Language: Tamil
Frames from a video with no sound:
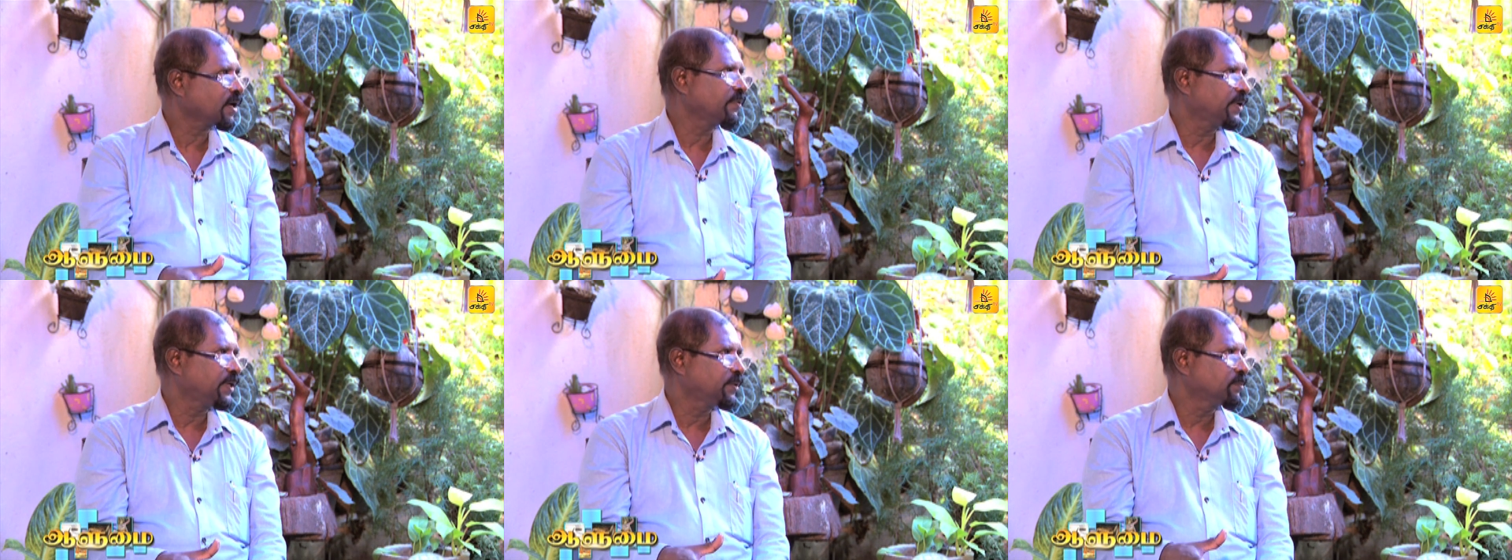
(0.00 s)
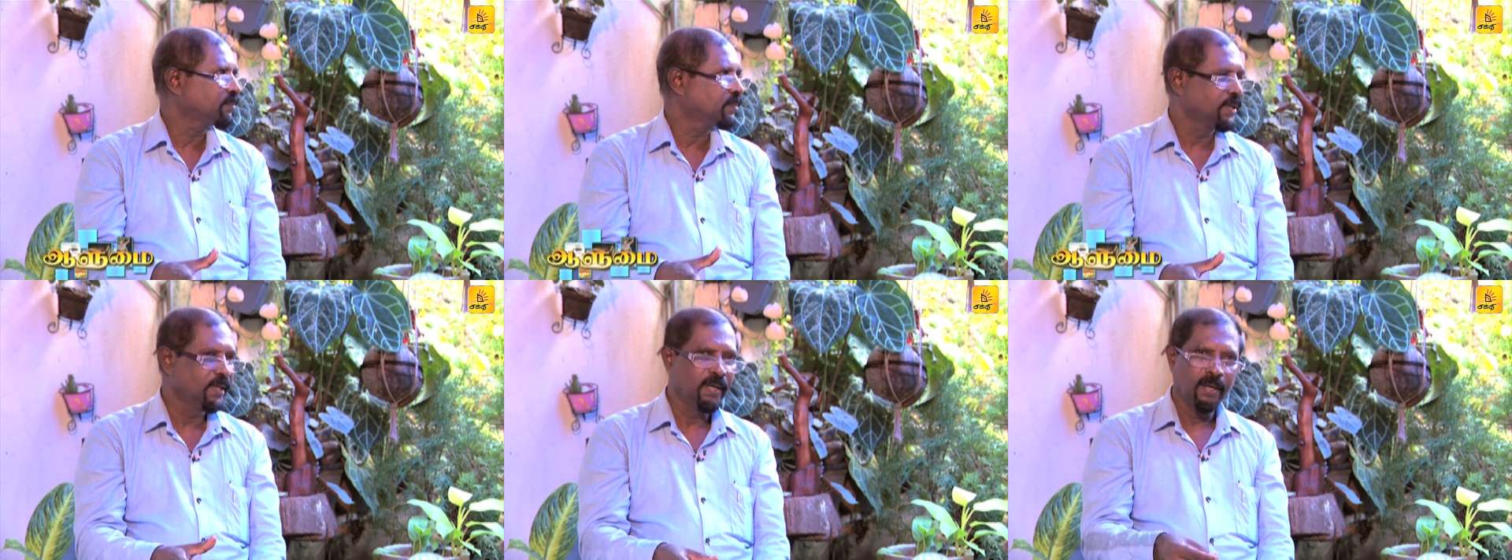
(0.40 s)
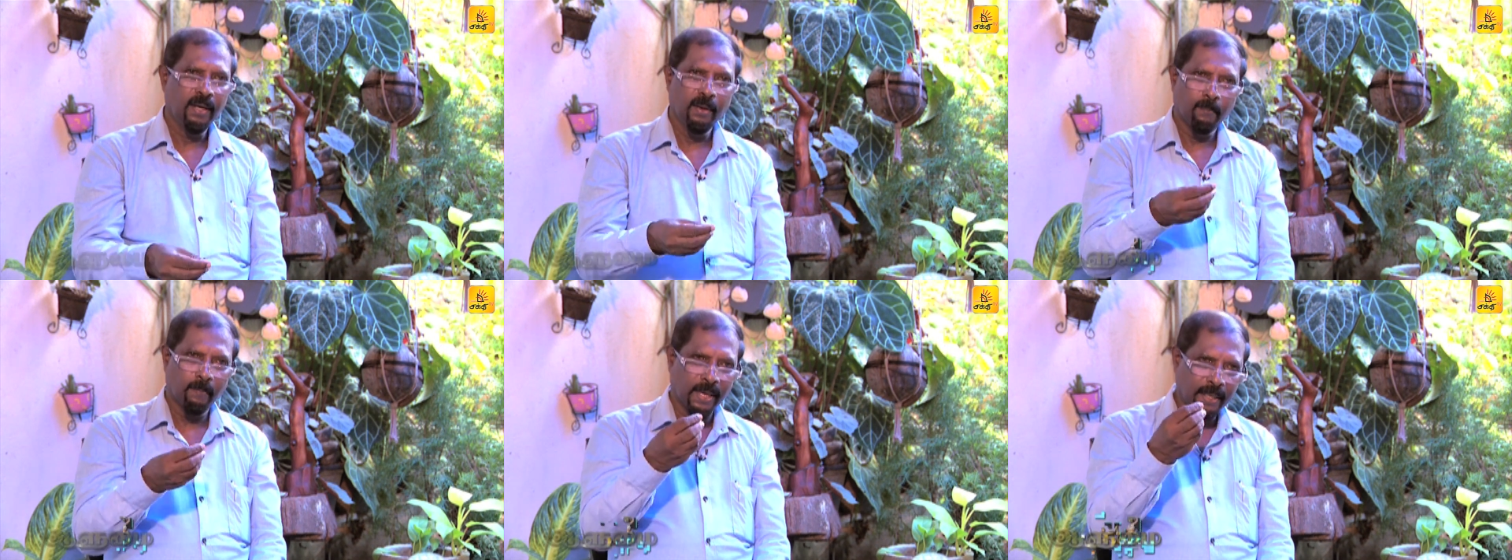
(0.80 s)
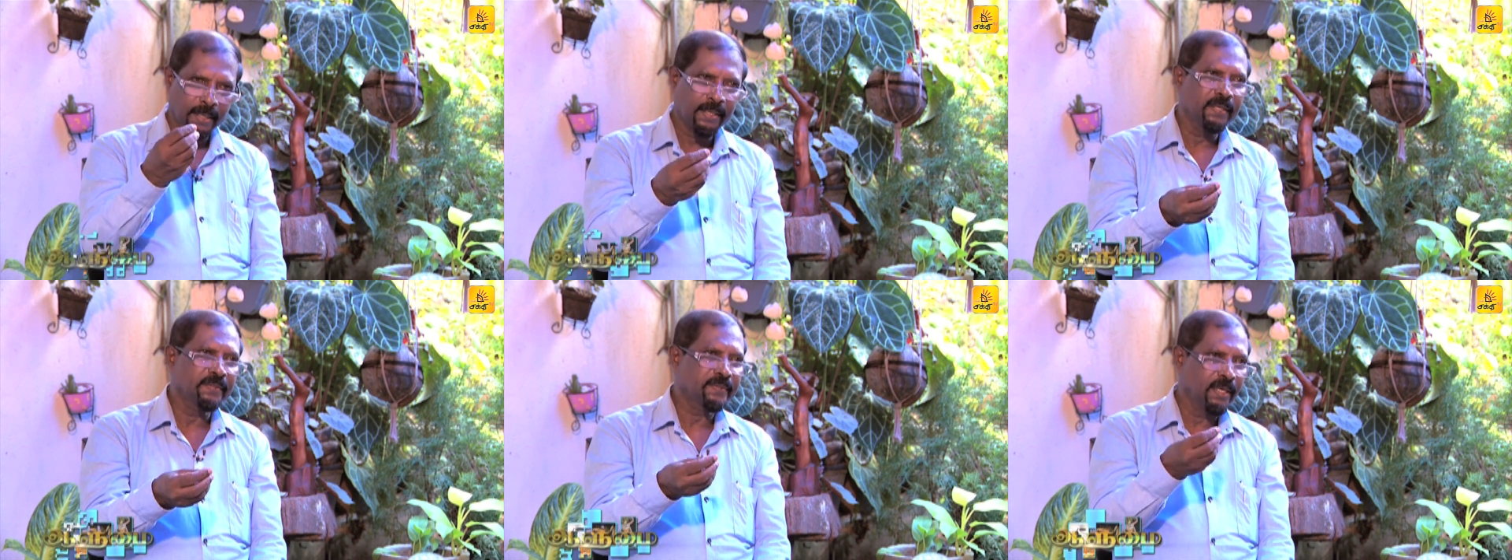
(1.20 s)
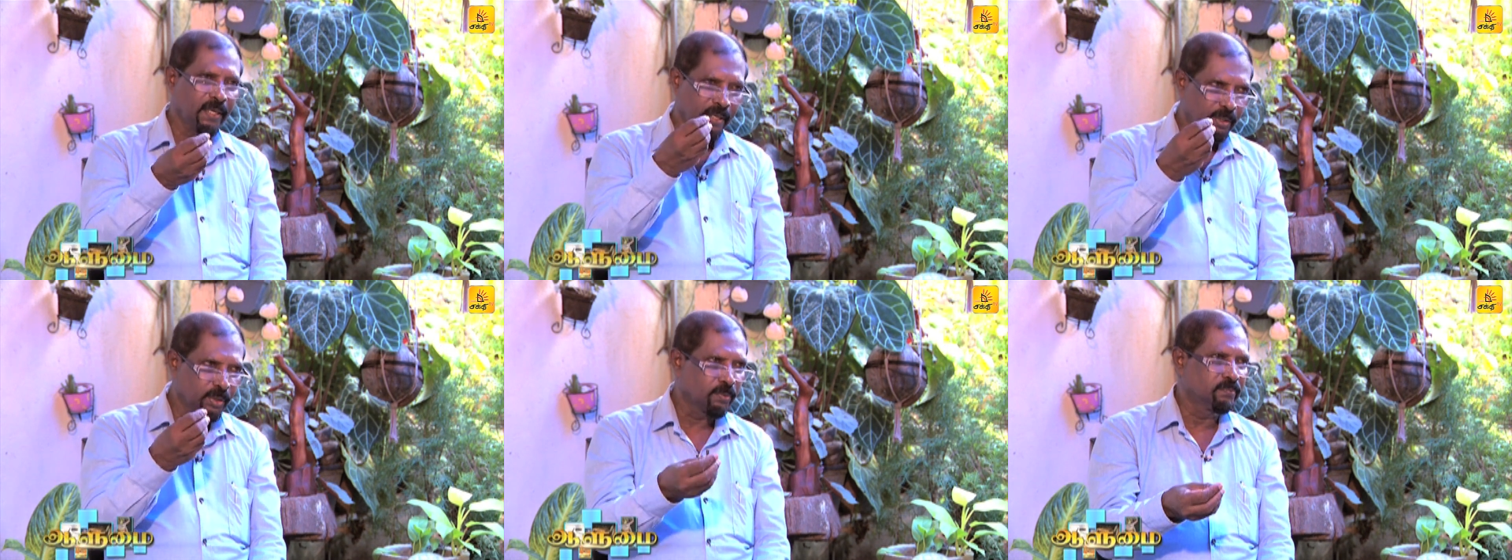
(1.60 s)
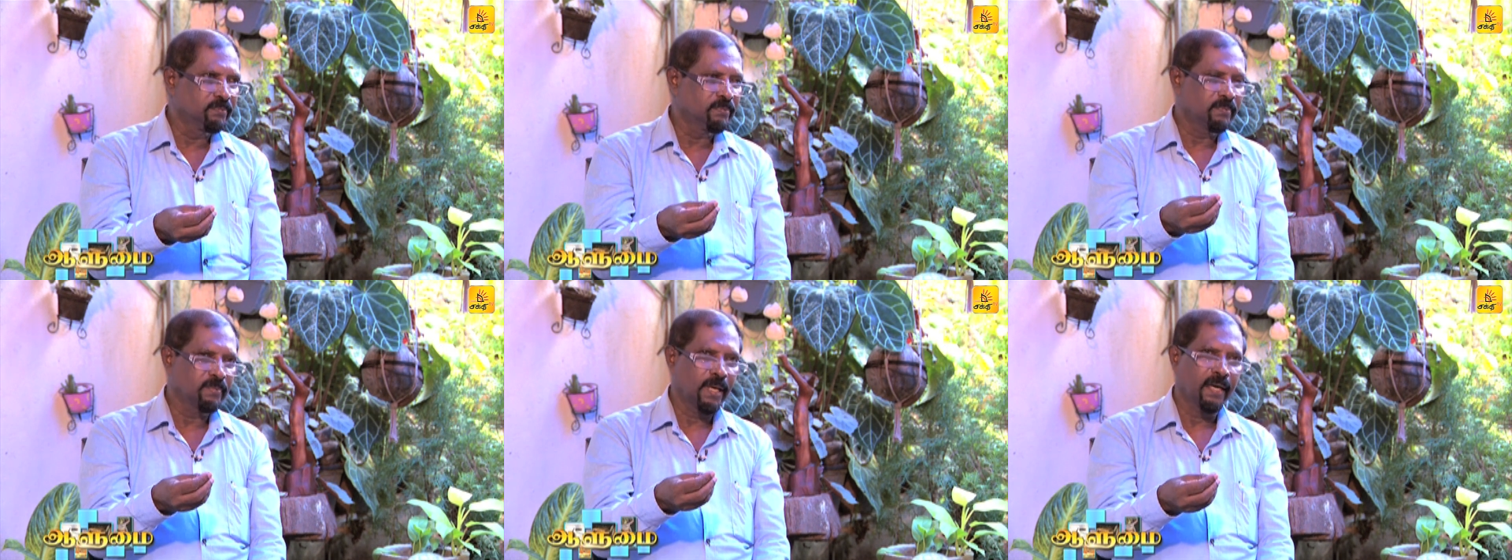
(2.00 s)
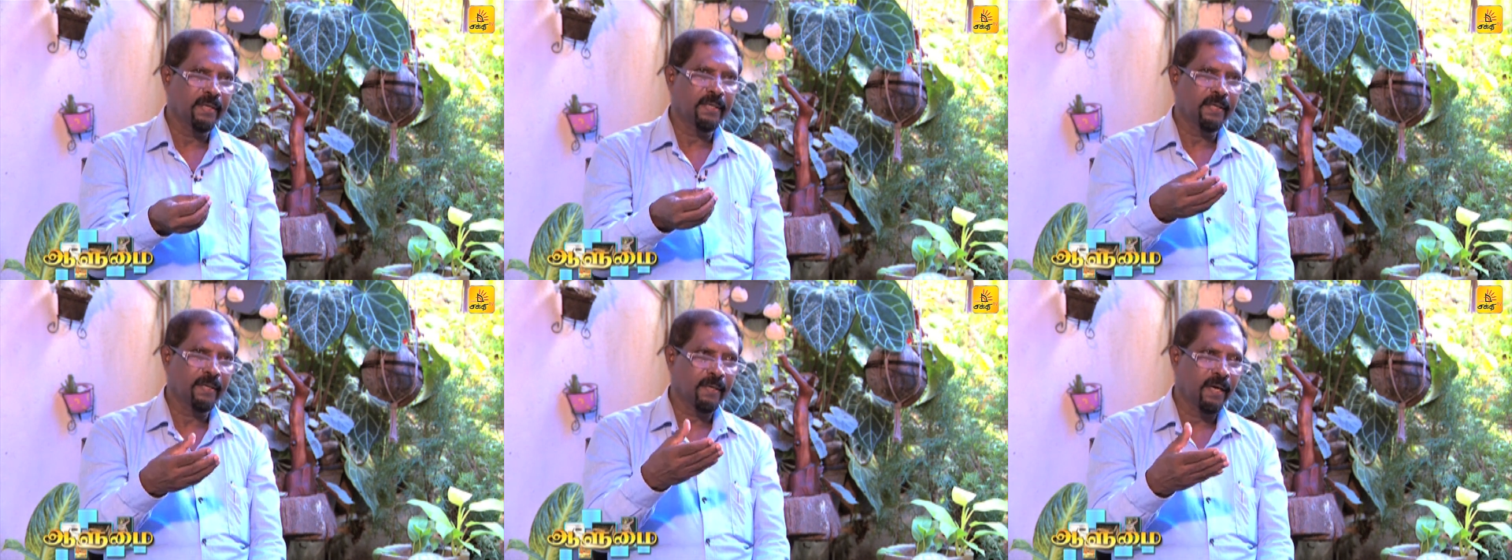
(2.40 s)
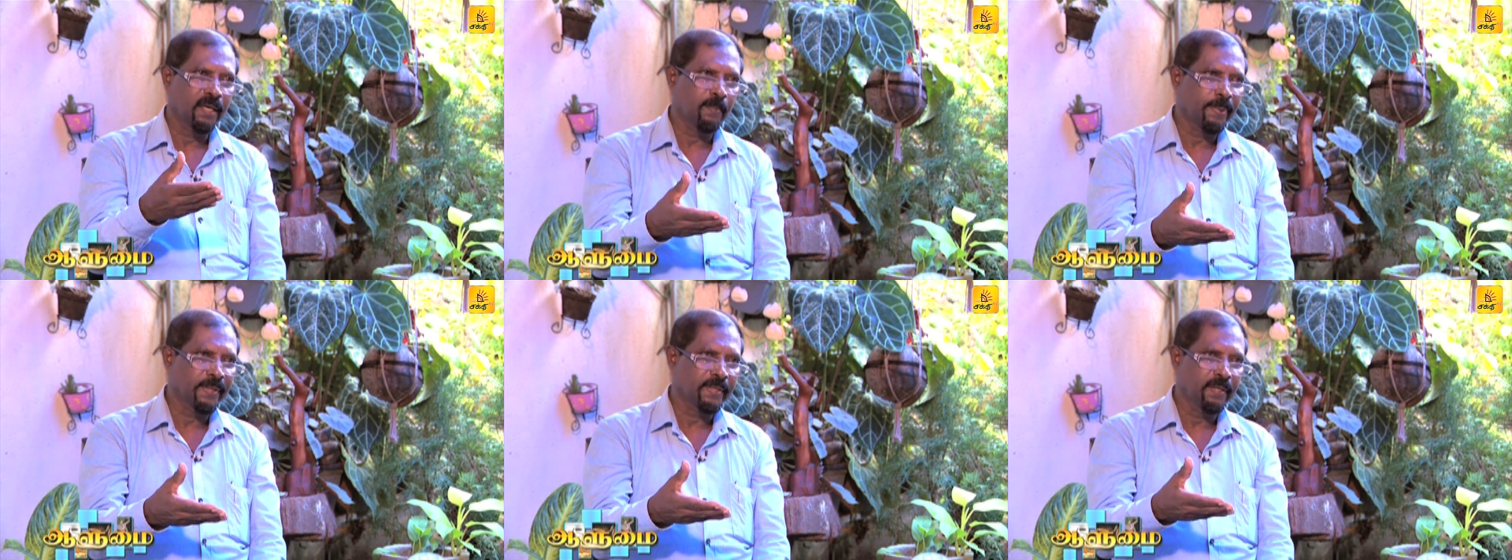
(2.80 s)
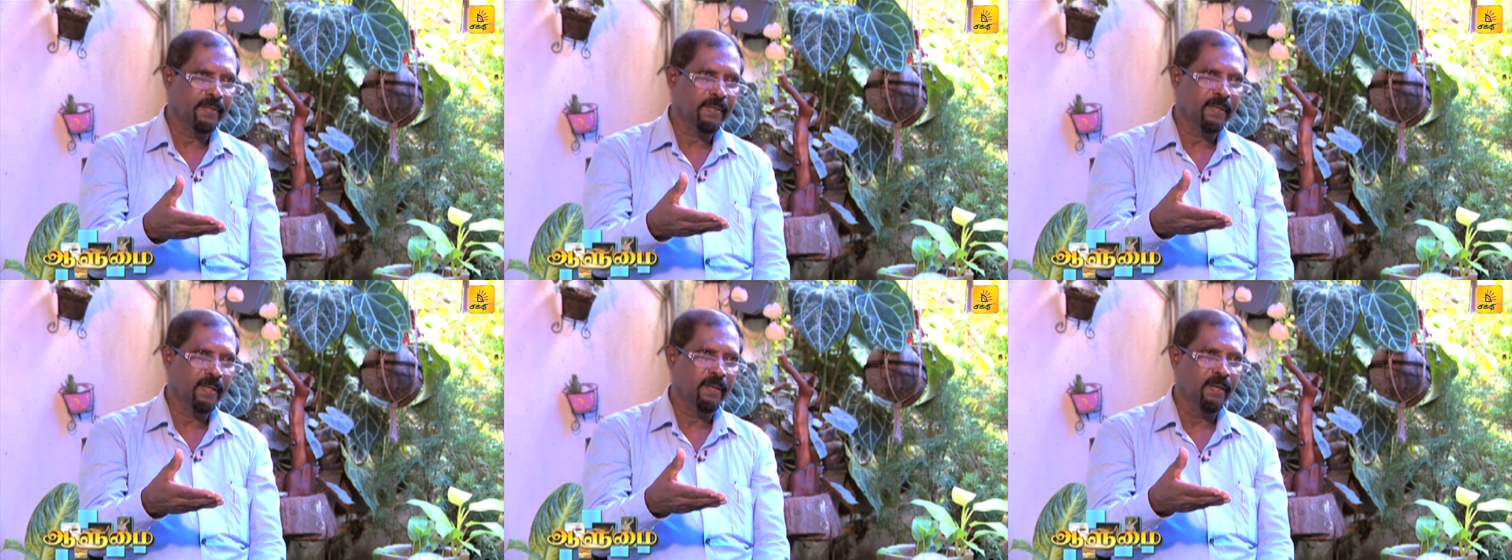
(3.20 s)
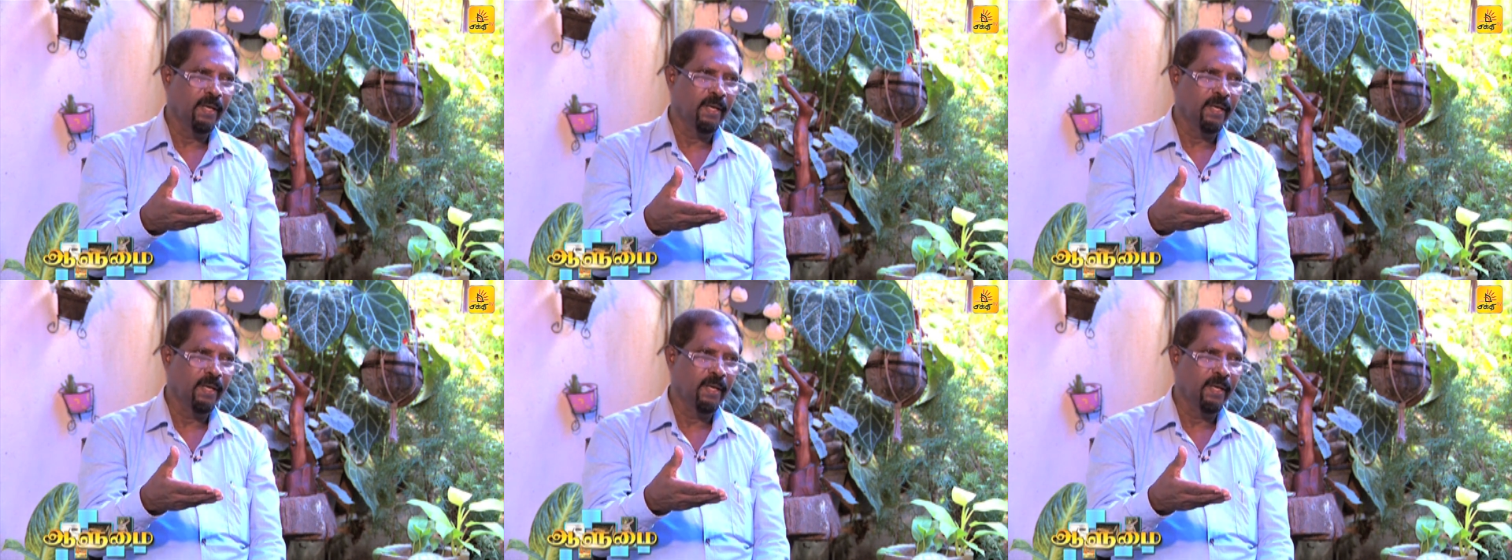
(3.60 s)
ஆக வேண்டும் மலையகத்தில் இன்னும் அங்கு காணப்படுகின்ற